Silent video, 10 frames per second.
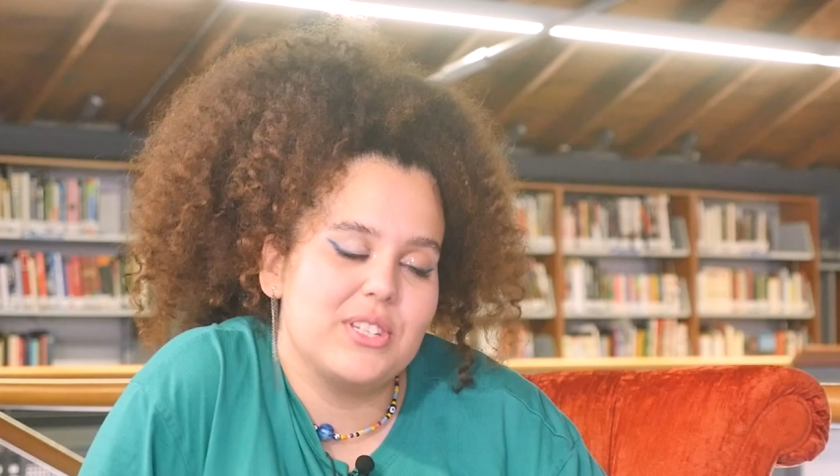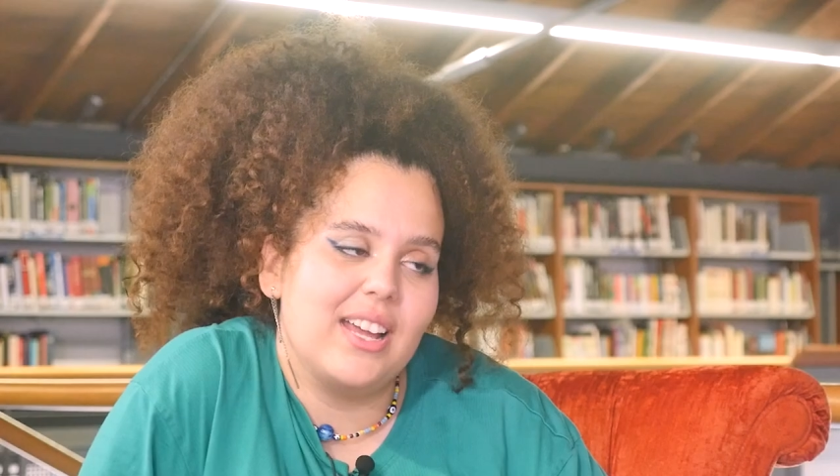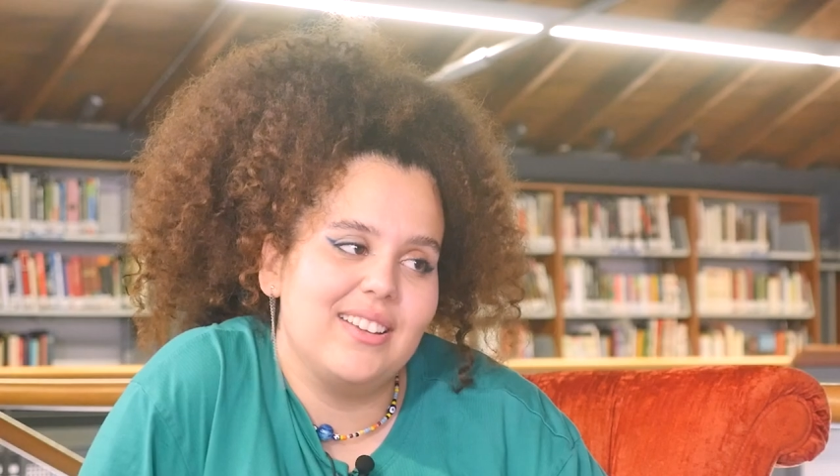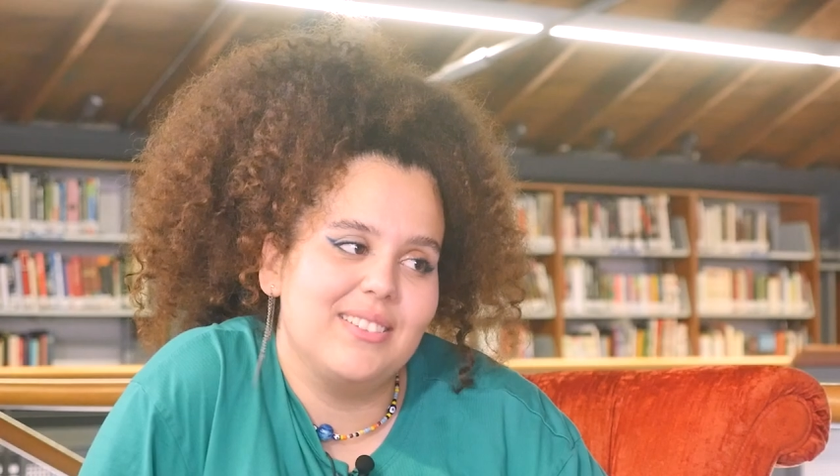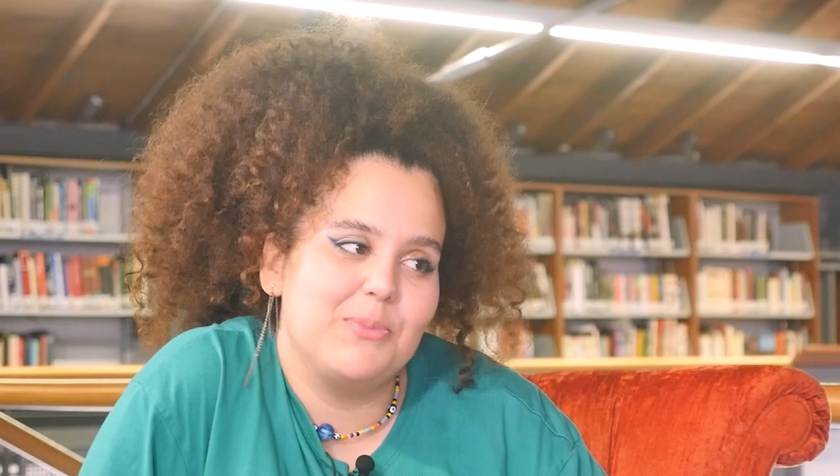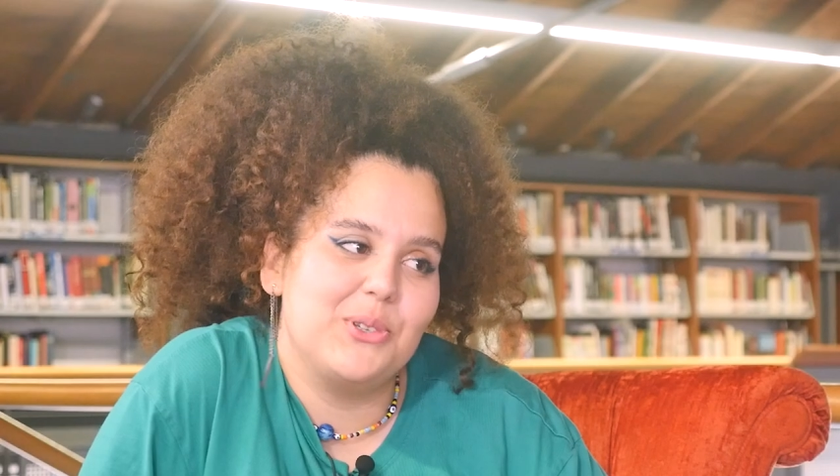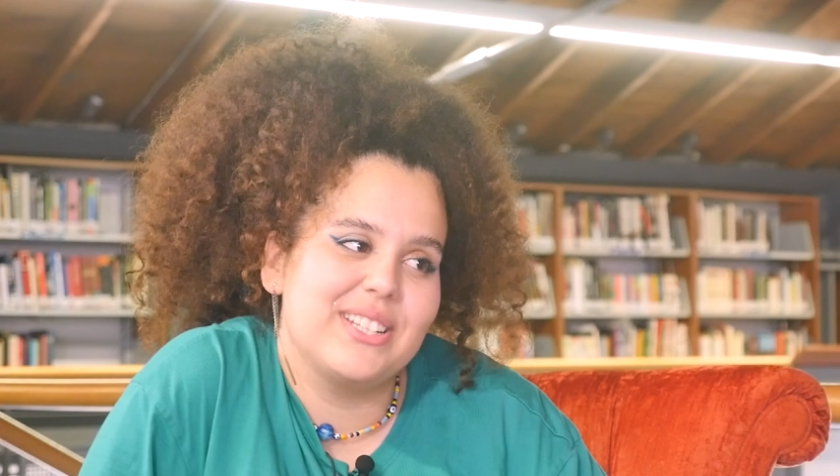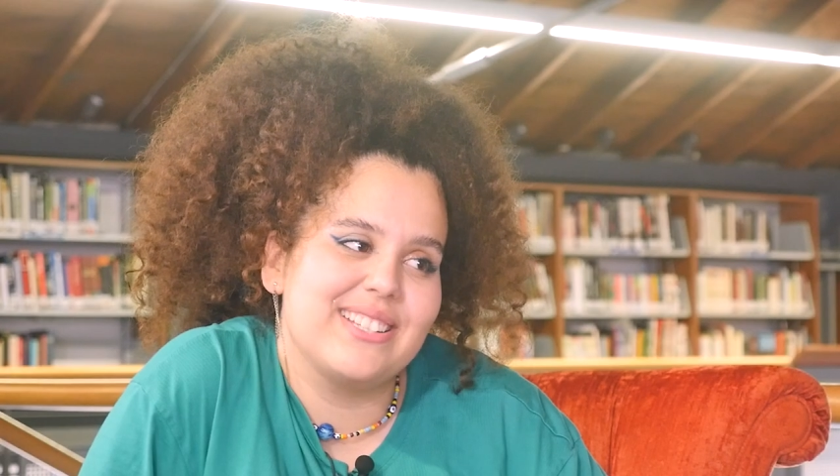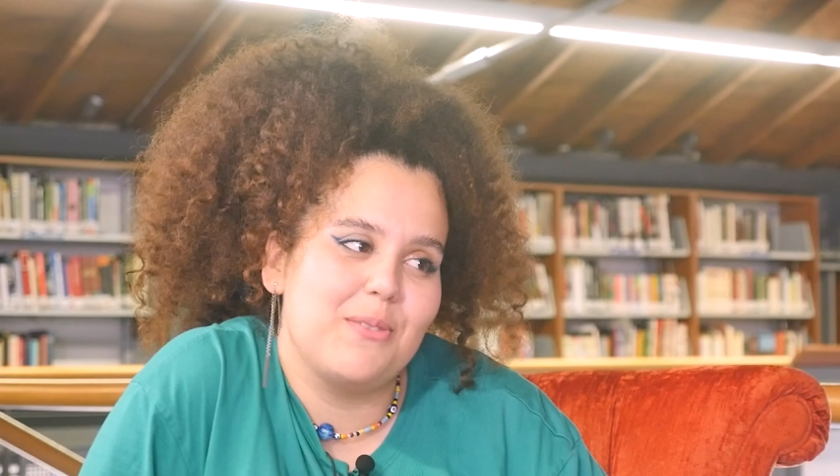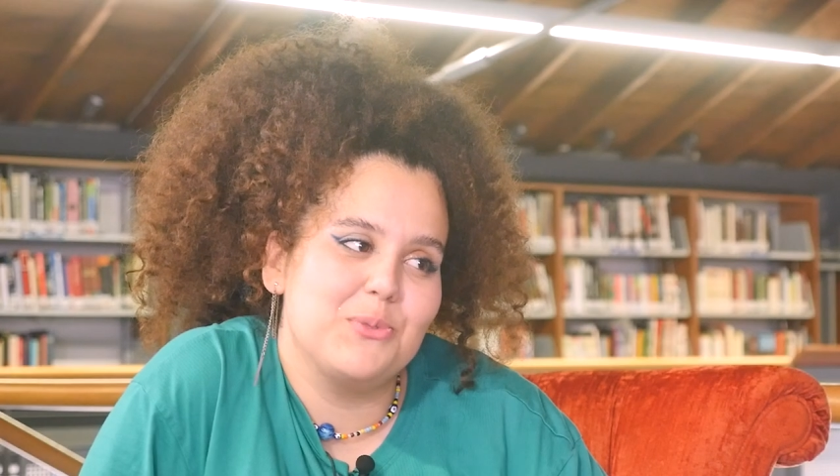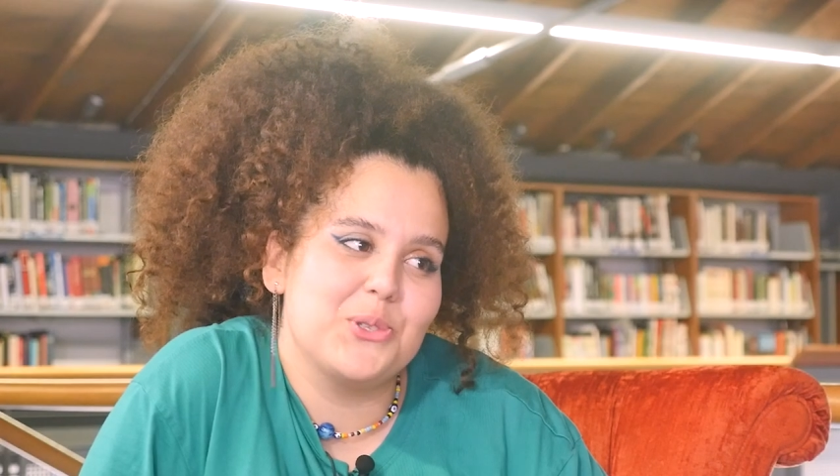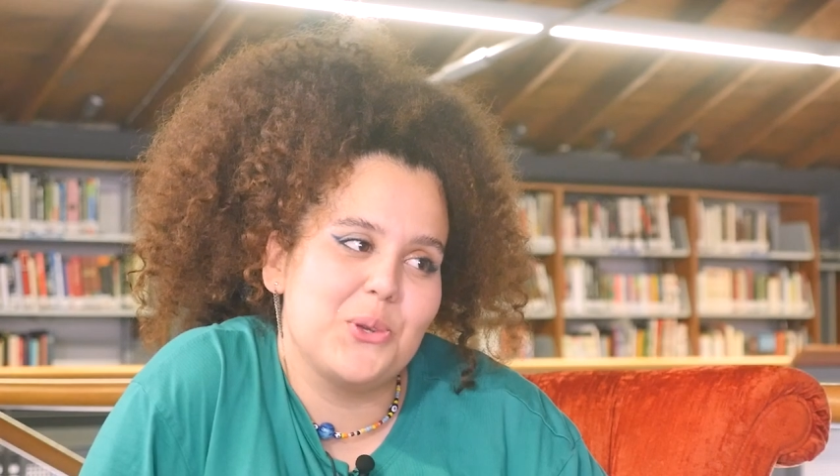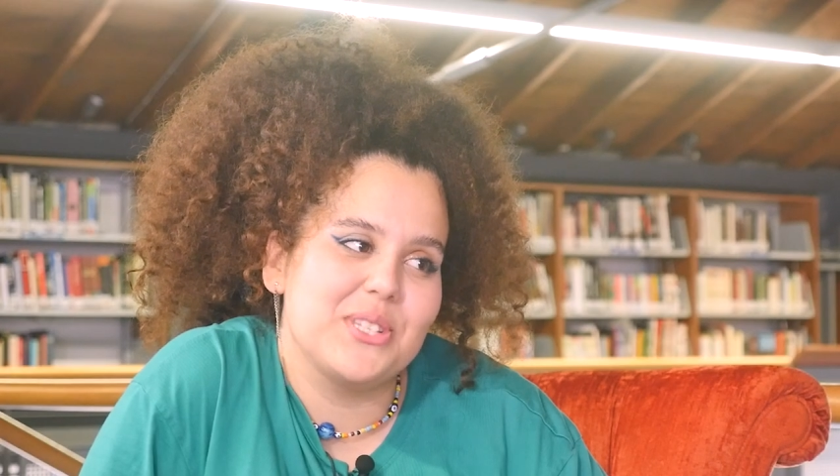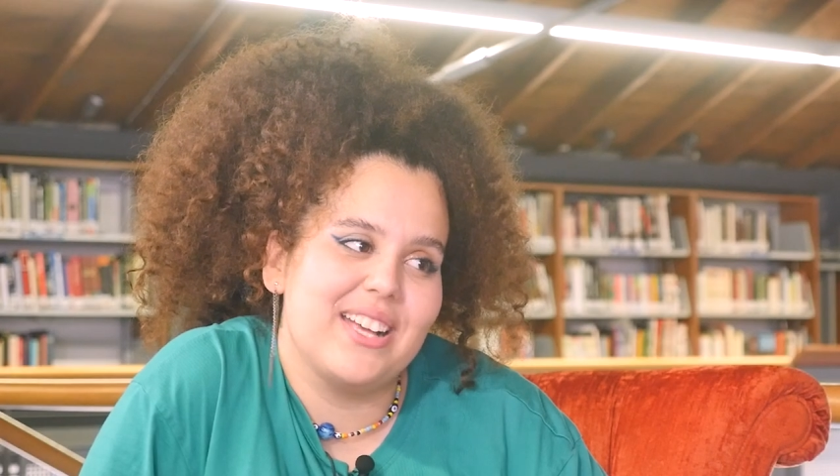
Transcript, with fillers: Özellikle Büyük İstanbul son